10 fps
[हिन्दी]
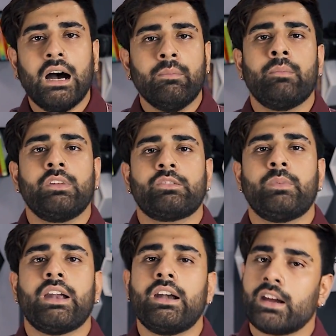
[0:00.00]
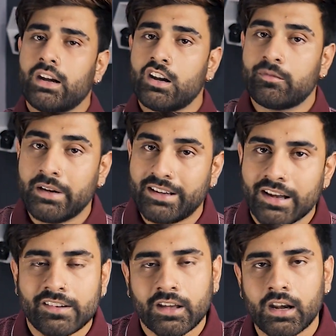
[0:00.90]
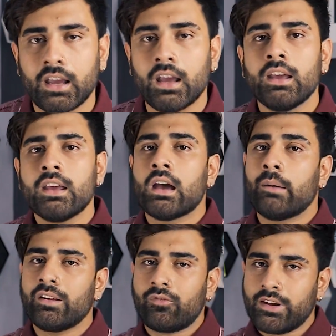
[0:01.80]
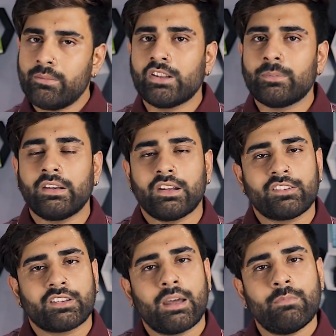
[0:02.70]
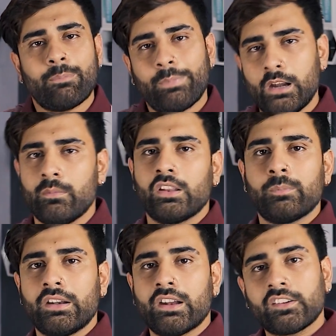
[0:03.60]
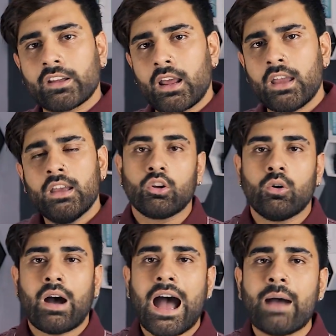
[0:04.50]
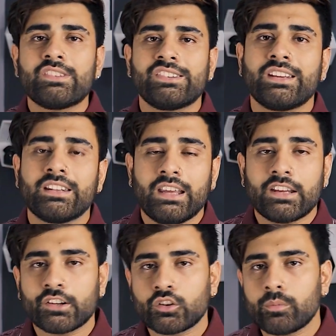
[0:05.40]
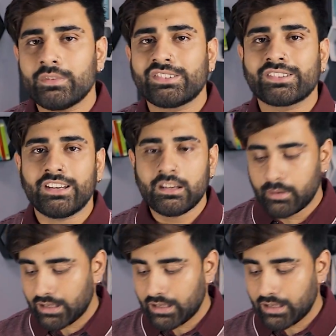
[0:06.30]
अब हमने इसमें डेडिकेटेड स्पीड टेस्ट करे हैं हमने फ्री में स्पीड टेस्ट कराया हमने पेड में स्पीड टेस्ट कराया तो आप जैसे कि देख सकते हो अपनी स्क्रीन